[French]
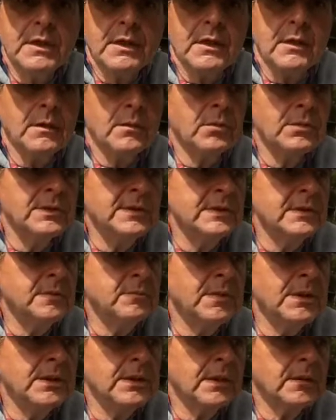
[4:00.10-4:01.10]
va aussi
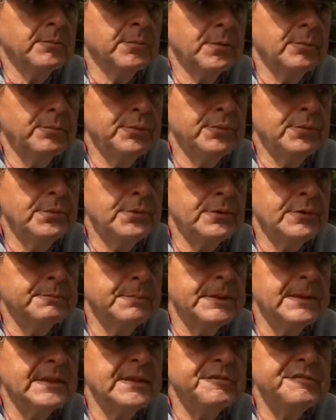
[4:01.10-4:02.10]
mettre un peu plus de
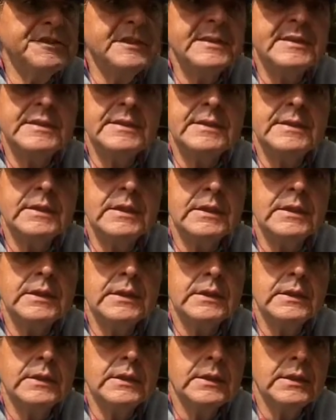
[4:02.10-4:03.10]
spécificité.
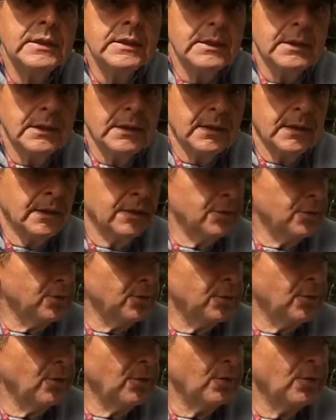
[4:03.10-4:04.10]
Hein,
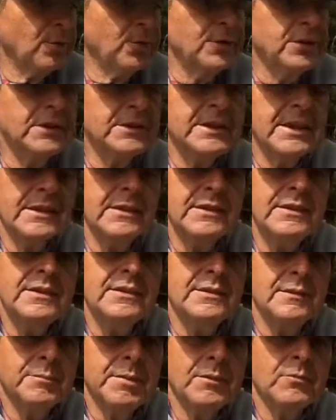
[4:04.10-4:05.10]
sur le euh, côté technique,
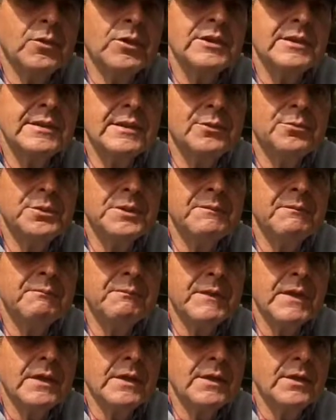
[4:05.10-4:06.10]
c'est pas moi, c'est lui.
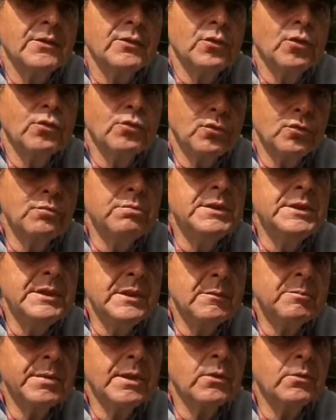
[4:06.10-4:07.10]
Donc
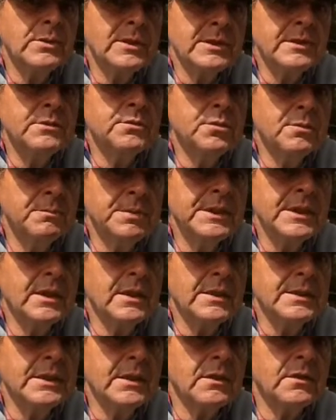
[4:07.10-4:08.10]
n'oubliez pas aussi de bien
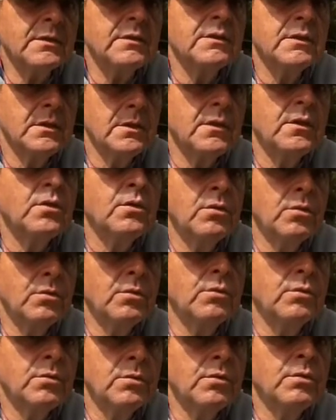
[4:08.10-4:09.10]
lire
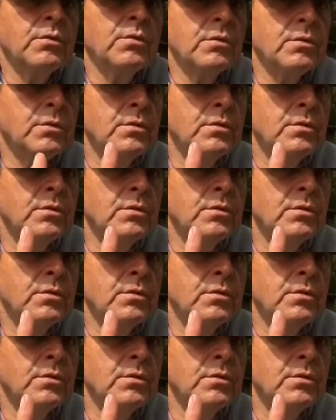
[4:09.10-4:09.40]
le